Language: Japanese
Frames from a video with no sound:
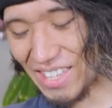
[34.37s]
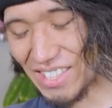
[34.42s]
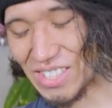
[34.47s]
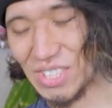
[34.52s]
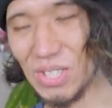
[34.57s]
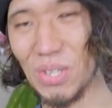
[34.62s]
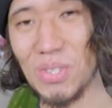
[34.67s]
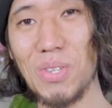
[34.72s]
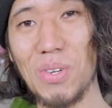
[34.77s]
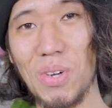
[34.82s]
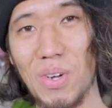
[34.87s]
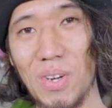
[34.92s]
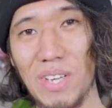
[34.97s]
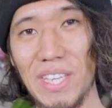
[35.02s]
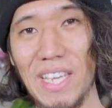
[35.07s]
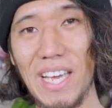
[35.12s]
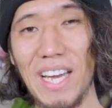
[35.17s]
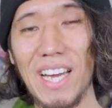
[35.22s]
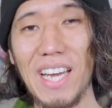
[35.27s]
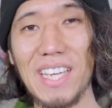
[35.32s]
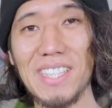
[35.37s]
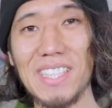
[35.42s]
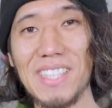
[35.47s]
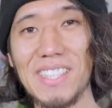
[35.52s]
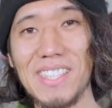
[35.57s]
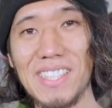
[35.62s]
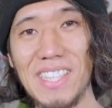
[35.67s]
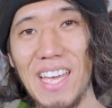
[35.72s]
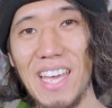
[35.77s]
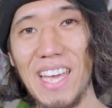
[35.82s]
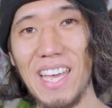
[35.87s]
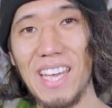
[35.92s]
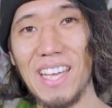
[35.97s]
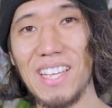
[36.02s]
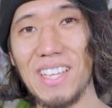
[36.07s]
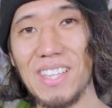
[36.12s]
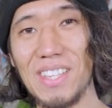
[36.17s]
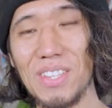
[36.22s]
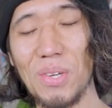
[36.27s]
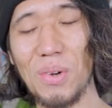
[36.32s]
外、野外撮
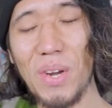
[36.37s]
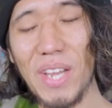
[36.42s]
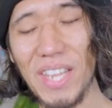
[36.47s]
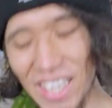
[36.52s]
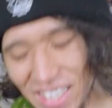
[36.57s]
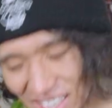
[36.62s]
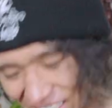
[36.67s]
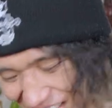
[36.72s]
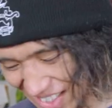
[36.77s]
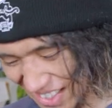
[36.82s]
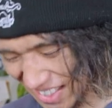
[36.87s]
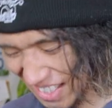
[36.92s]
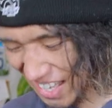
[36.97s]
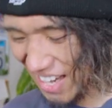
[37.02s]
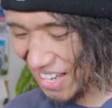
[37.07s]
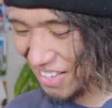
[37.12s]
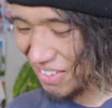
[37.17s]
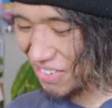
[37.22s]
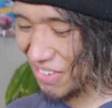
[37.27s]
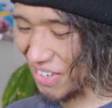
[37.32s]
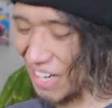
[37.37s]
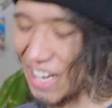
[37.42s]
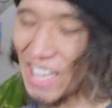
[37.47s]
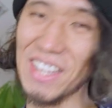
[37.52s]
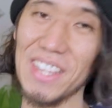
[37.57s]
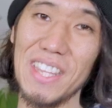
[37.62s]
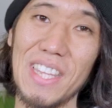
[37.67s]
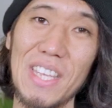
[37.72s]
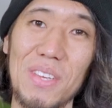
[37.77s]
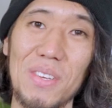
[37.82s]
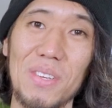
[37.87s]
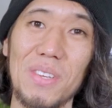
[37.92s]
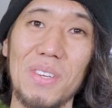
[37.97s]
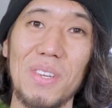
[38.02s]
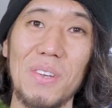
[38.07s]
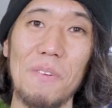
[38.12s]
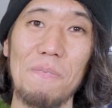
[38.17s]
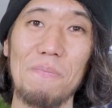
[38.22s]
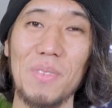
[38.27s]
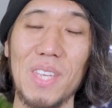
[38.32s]
影、どれだけ使えるのかって
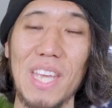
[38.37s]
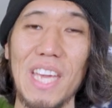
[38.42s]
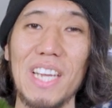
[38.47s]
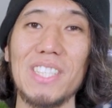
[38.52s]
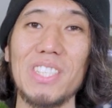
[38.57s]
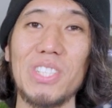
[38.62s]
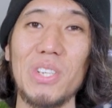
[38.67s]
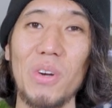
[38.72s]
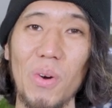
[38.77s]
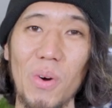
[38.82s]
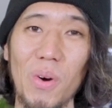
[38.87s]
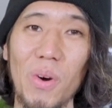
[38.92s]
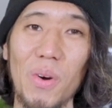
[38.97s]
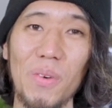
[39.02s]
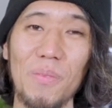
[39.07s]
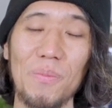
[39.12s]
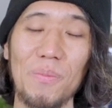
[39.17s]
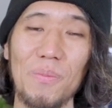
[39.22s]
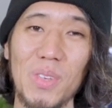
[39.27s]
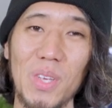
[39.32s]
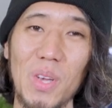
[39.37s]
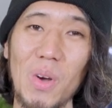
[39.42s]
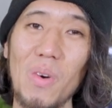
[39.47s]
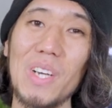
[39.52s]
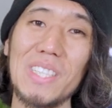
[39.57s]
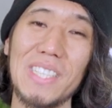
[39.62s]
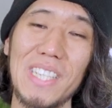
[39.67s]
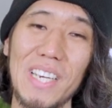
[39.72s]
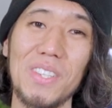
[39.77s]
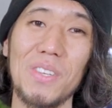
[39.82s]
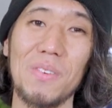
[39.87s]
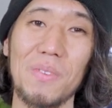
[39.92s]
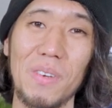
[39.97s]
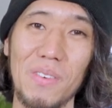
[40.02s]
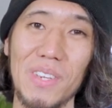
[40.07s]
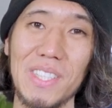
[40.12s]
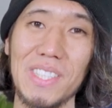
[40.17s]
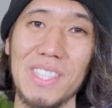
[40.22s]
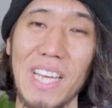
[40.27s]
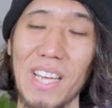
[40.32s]
いう検証を今日はしたいと思
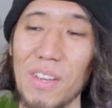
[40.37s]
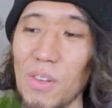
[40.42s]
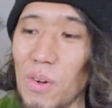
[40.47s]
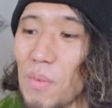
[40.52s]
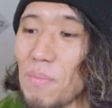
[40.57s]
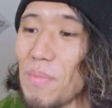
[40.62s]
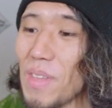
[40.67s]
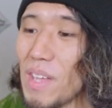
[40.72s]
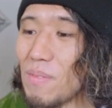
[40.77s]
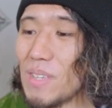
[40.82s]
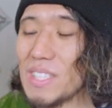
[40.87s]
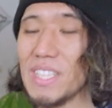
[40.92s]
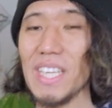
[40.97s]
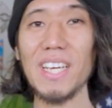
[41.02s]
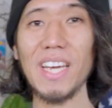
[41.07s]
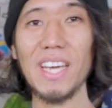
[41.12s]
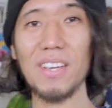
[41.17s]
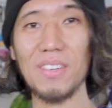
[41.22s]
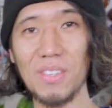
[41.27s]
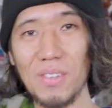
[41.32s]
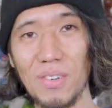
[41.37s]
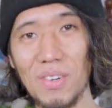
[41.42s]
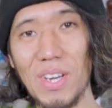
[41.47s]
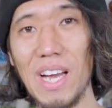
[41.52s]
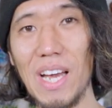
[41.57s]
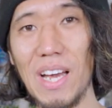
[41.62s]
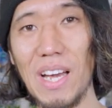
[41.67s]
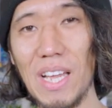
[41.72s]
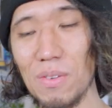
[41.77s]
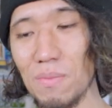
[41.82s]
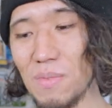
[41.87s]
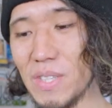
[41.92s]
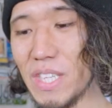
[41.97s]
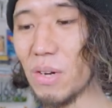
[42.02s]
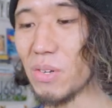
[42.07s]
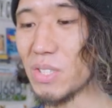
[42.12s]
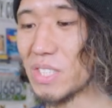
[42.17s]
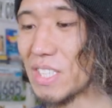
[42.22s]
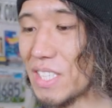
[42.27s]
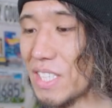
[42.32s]
います。あの、まあ、前回の動画、あの、見
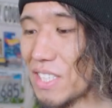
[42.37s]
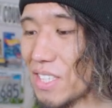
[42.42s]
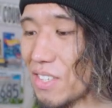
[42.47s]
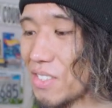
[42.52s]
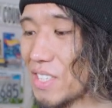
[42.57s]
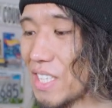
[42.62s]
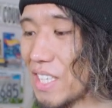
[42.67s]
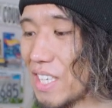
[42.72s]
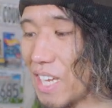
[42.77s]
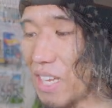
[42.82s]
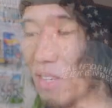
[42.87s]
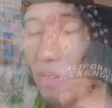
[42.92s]
てほしいんですけど、ぜひ、